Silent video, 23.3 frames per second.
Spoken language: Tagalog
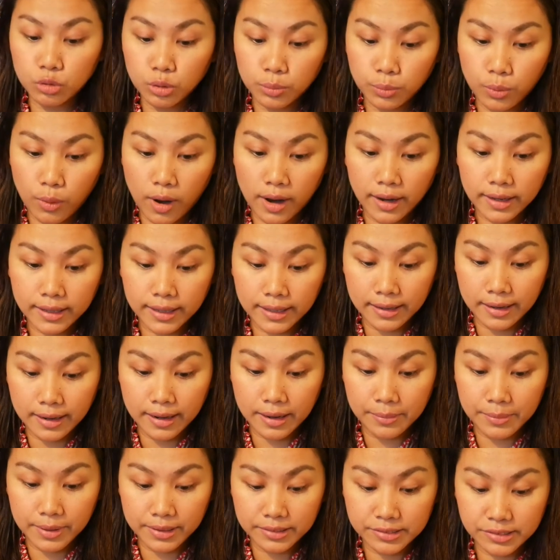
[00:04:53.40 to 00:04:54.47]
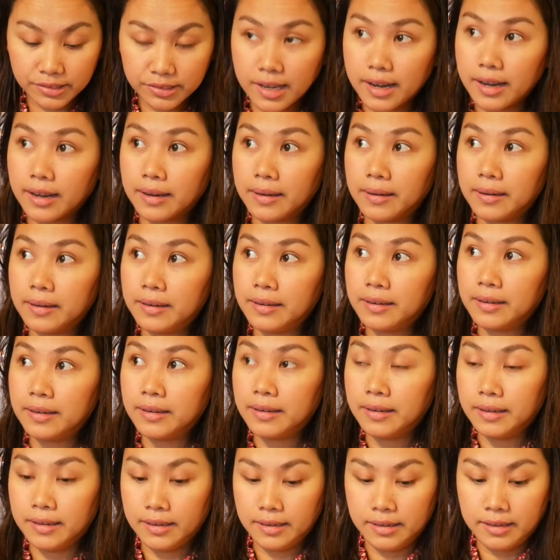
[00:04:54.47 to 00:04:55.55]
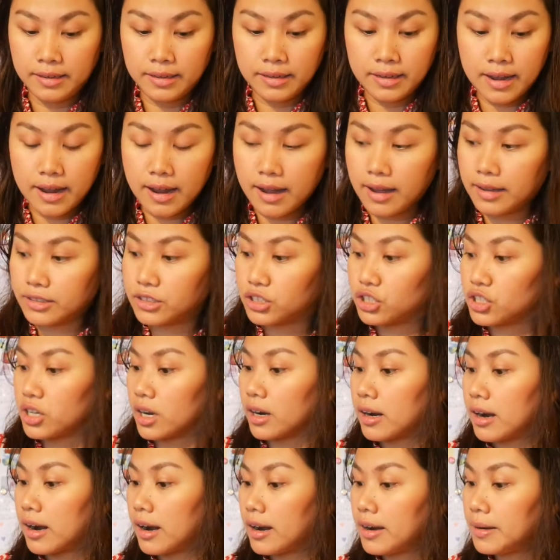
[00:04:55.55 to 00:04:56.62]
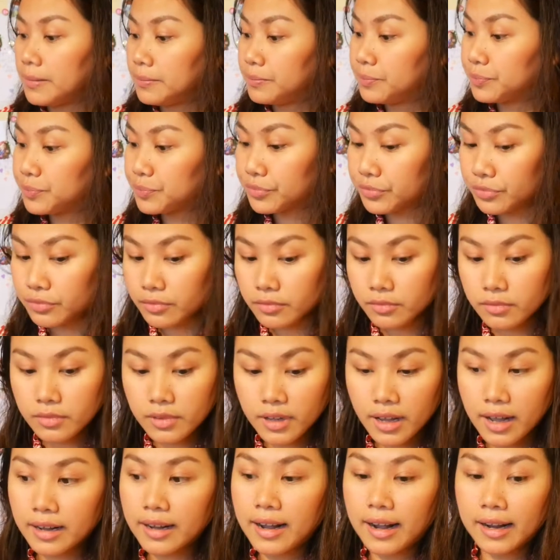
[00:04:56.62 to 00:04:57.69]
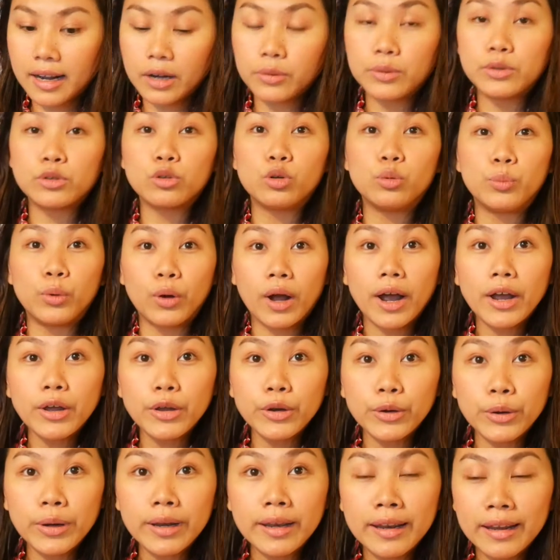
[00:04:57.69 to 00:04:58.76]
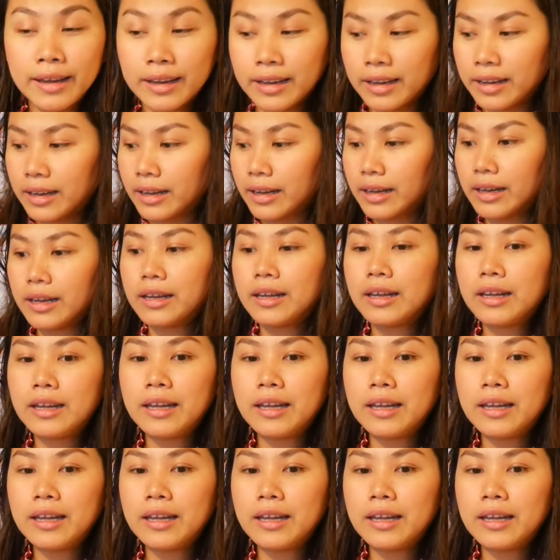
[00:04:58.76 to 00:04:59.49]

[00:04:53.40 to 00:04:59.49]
ito po ang kinalabasan. At saka, ang gagawin ko po ngayon, i...